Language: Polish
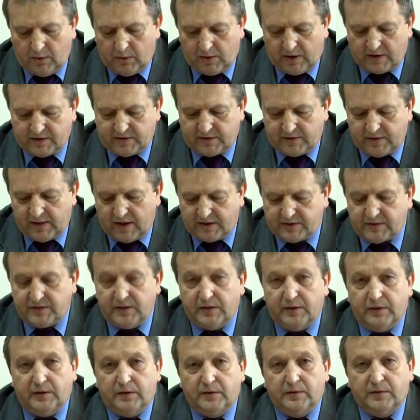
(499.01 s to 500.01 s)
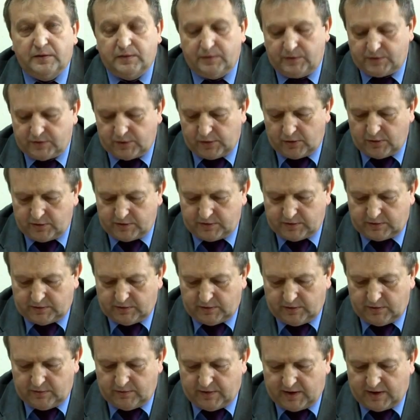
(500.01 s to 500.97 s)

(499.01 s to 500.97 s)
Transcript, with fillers: oraz znaczny wzrost